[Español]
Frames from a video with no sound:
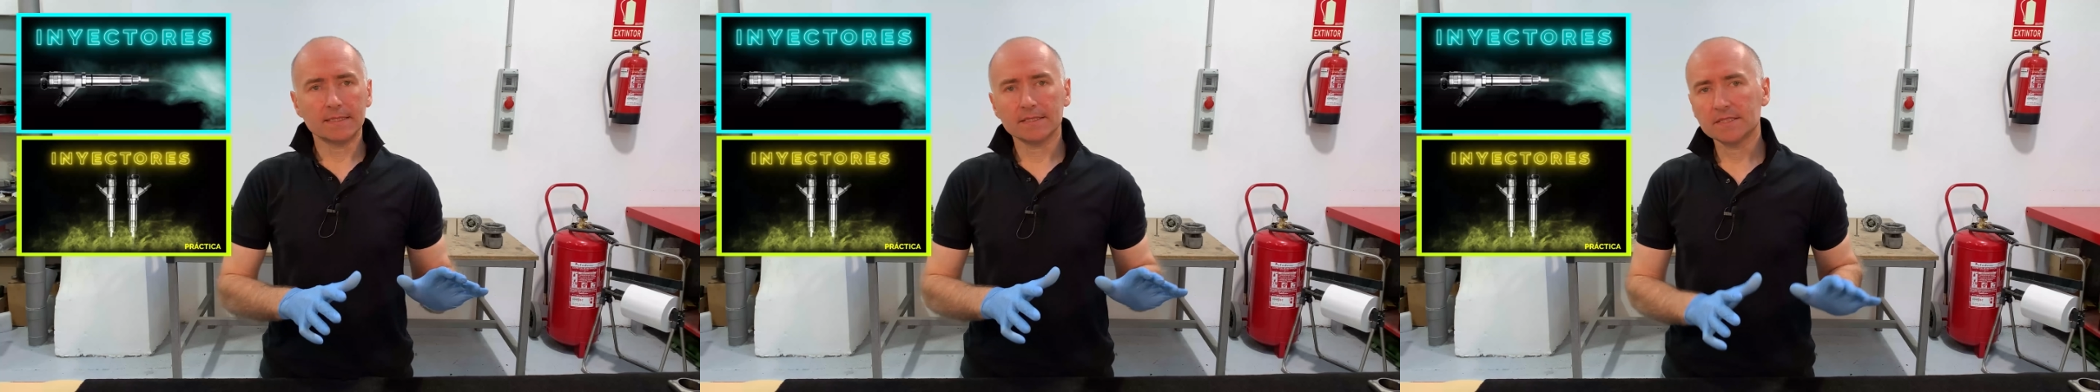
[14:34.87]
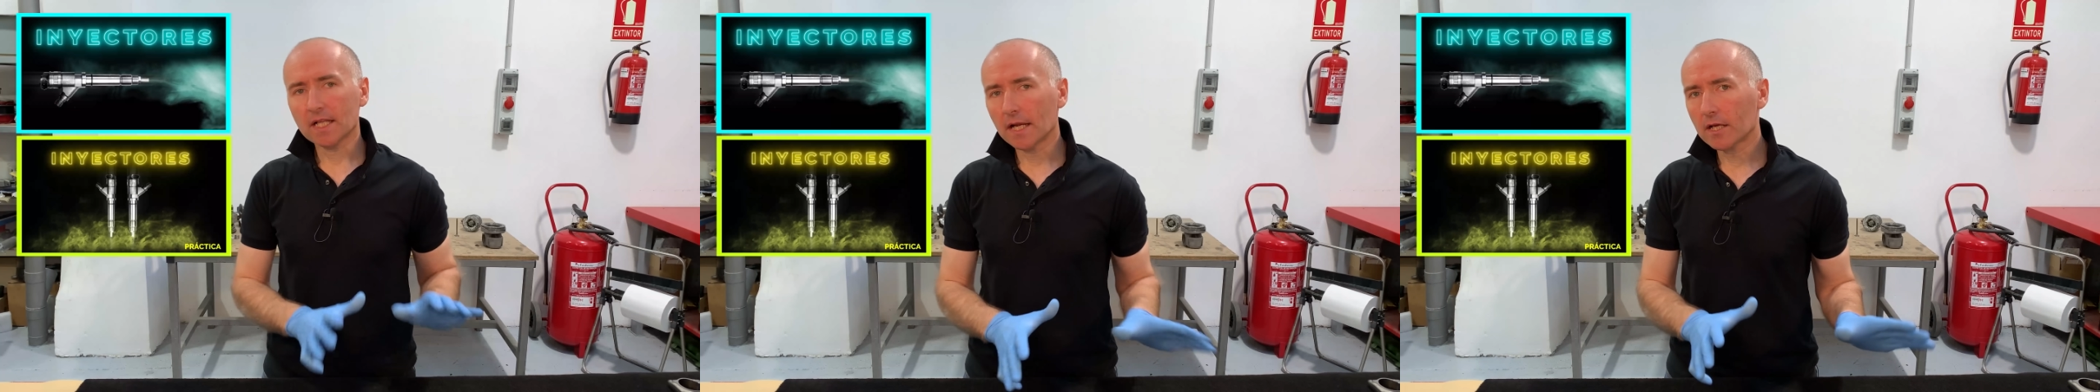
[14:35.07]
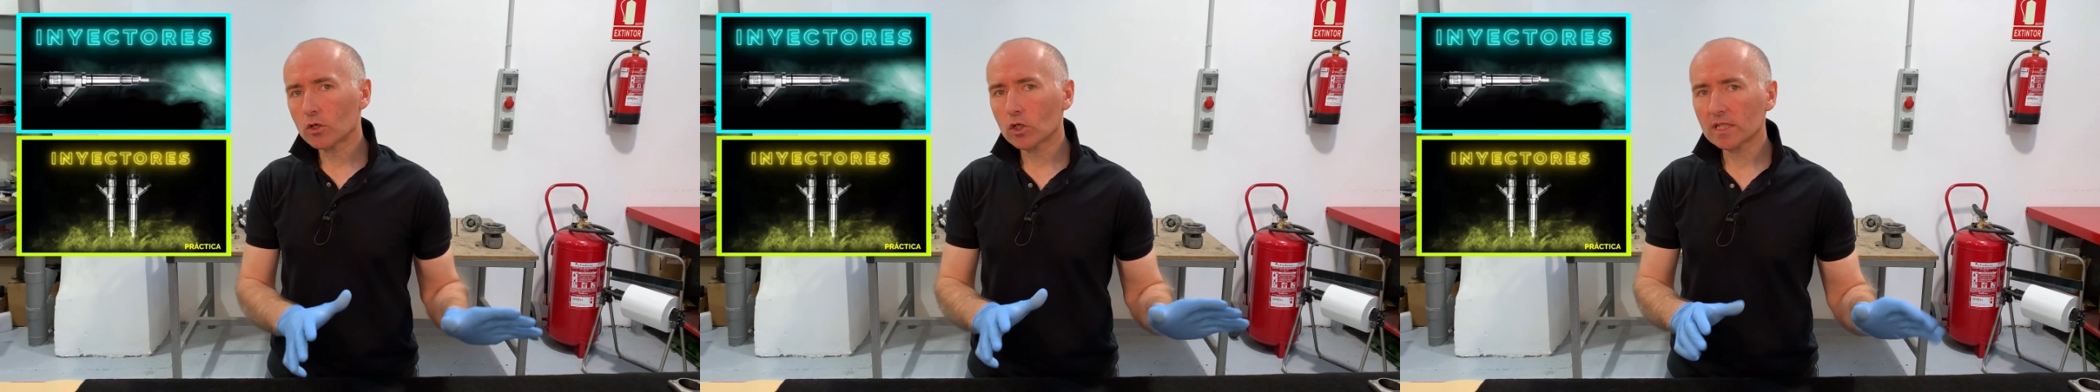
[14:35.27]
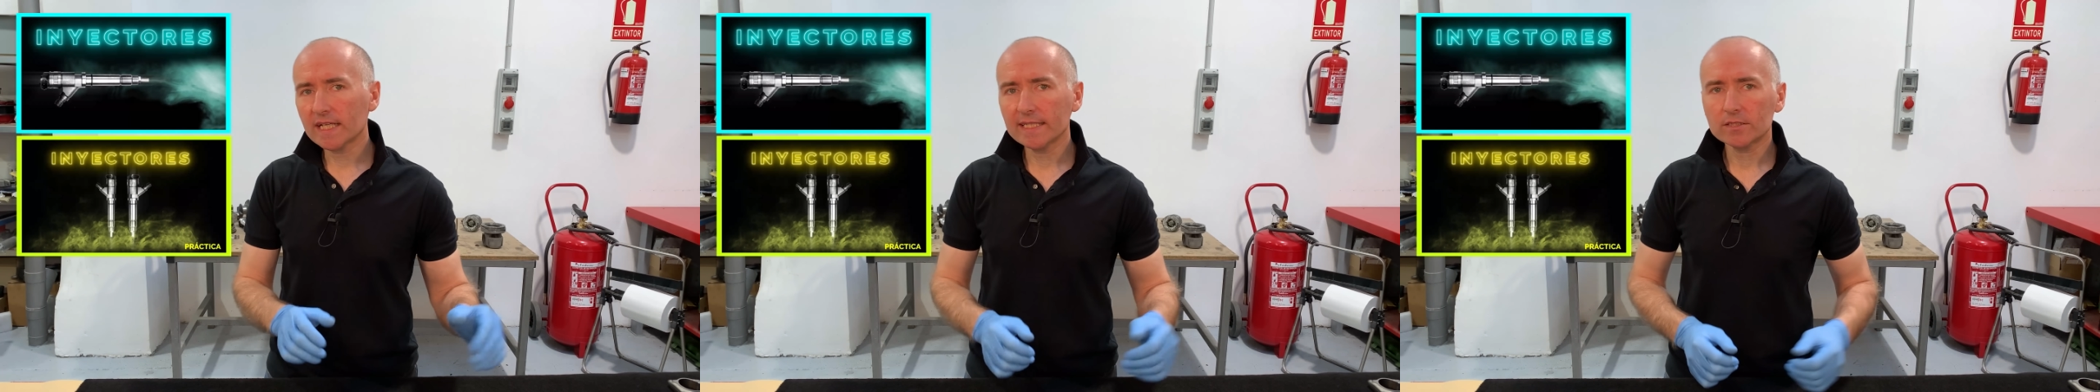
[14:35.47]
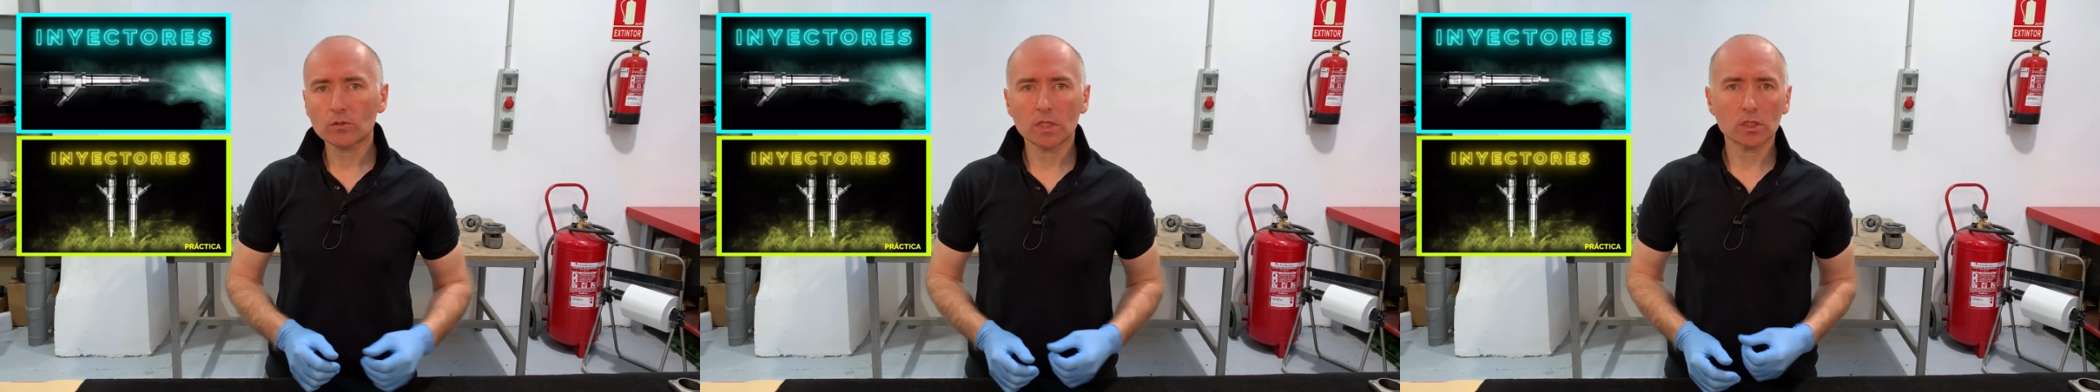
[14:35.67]
Si
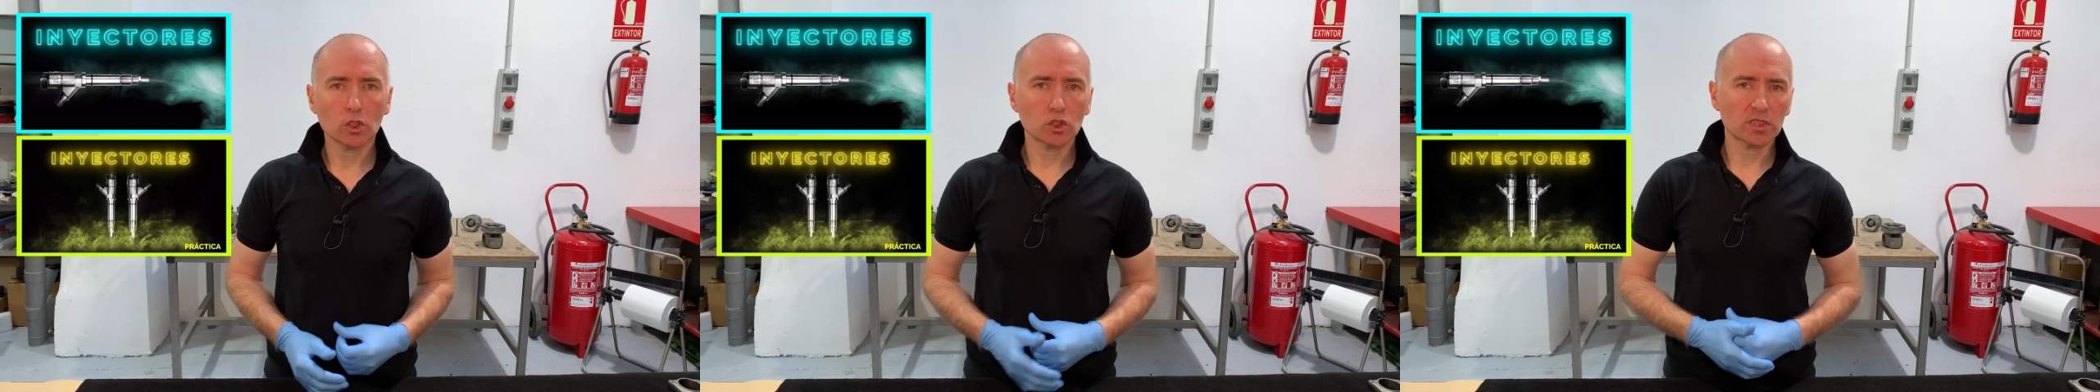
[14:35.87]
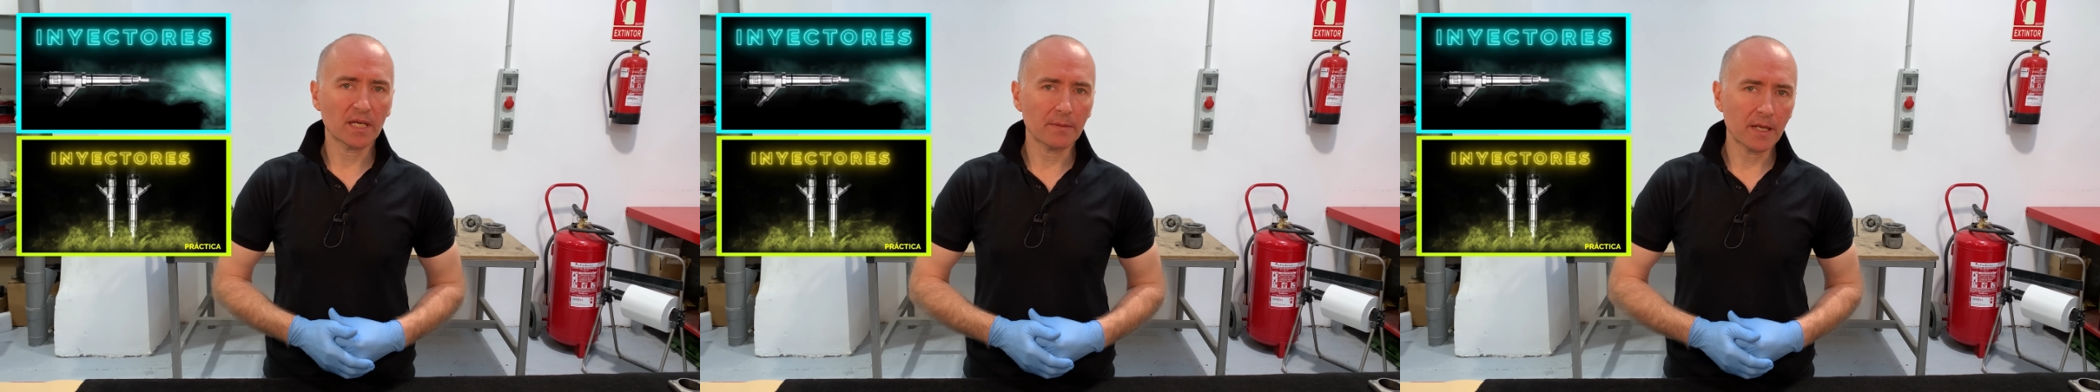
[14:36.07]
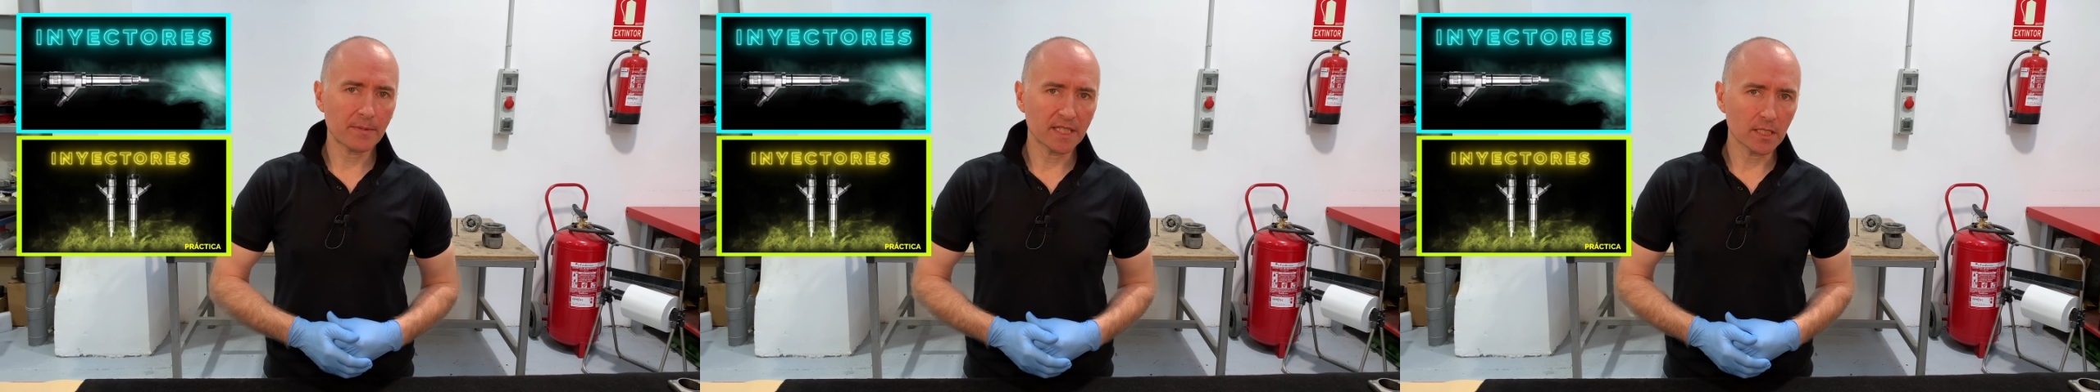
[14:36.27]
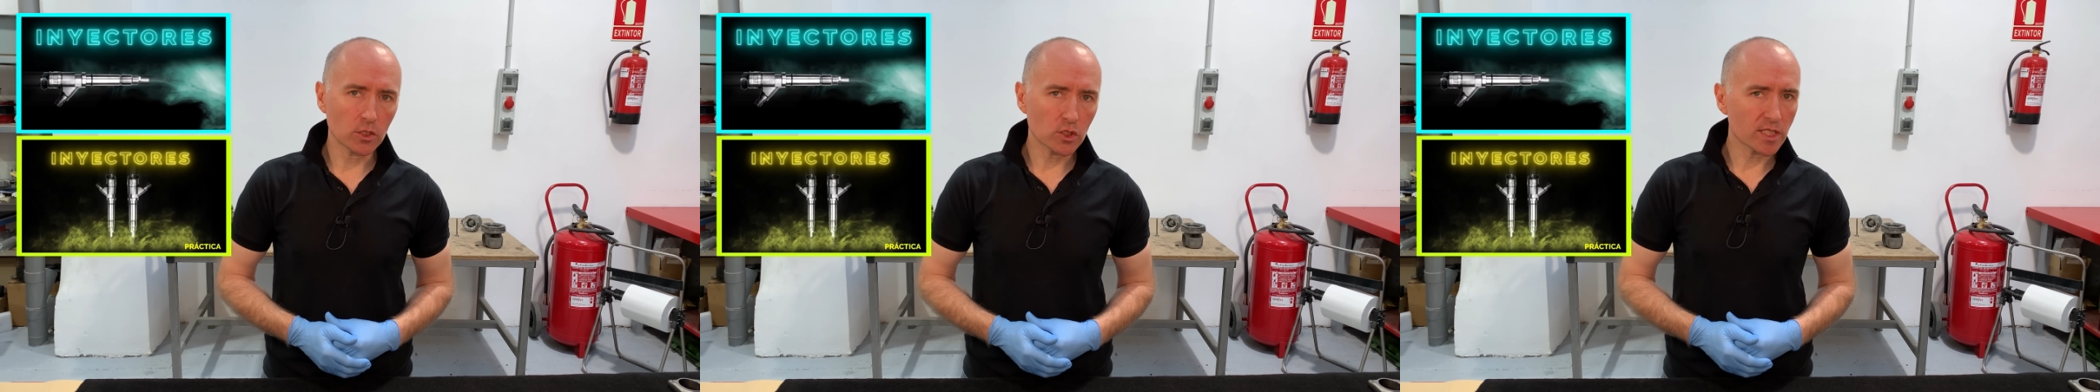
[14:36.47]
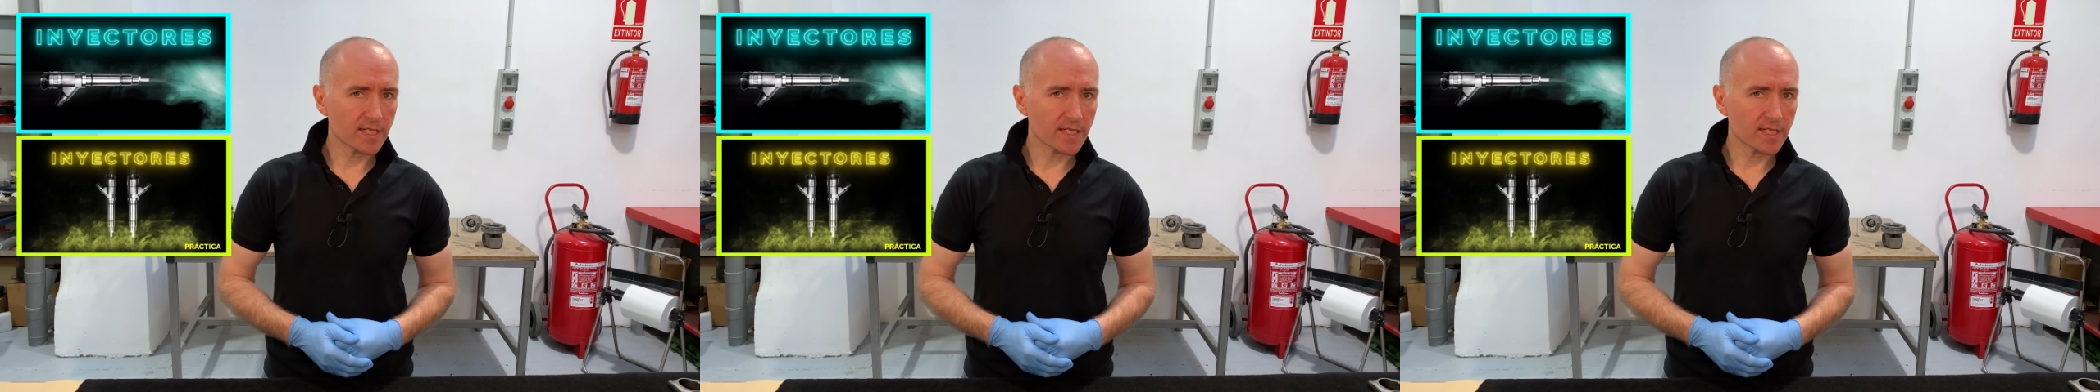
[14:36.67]
recordáis cuando os hablaba de los